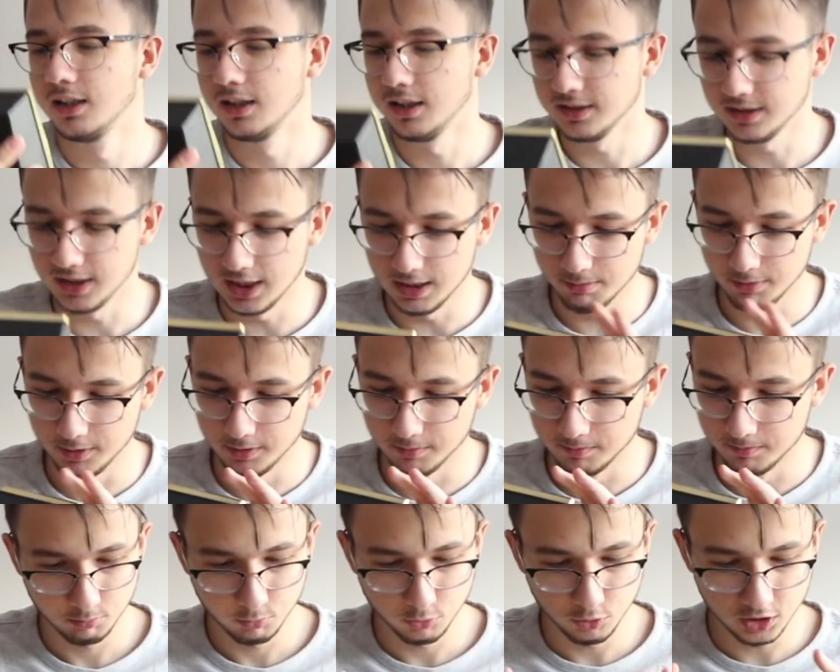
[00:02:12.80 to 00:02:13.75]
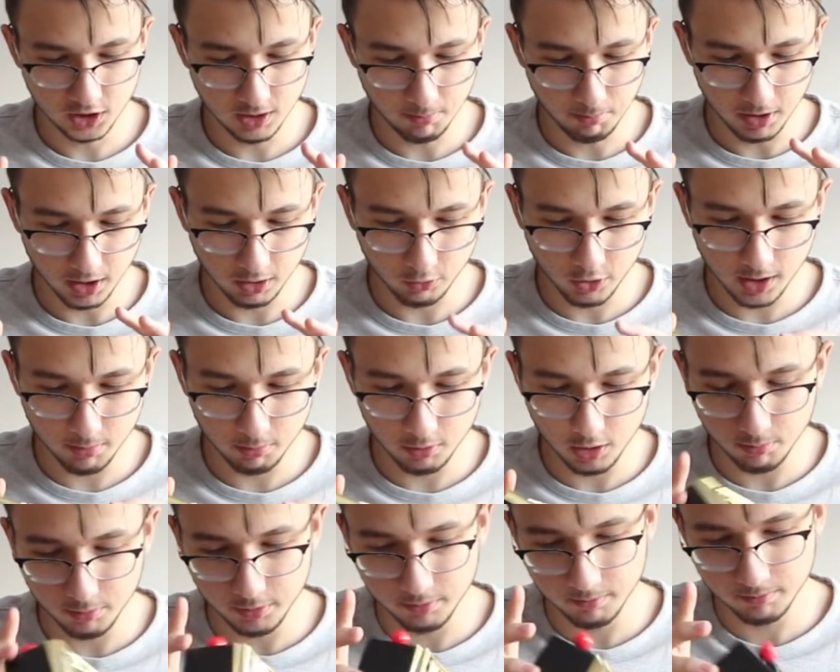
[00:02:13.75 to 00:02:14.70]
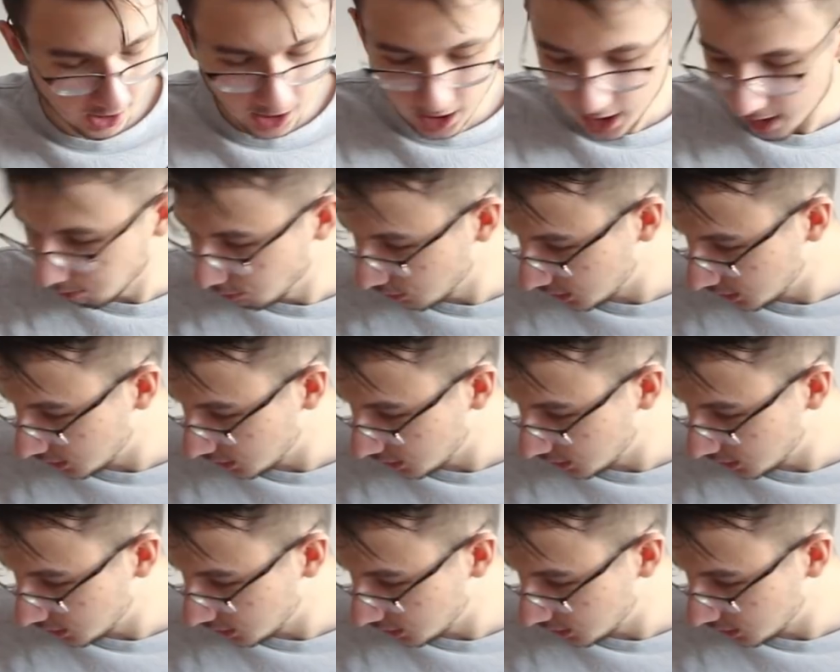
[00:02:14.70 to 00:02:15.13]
kazanamadım. Bunun içine para koyabiliyor muyum? Aa,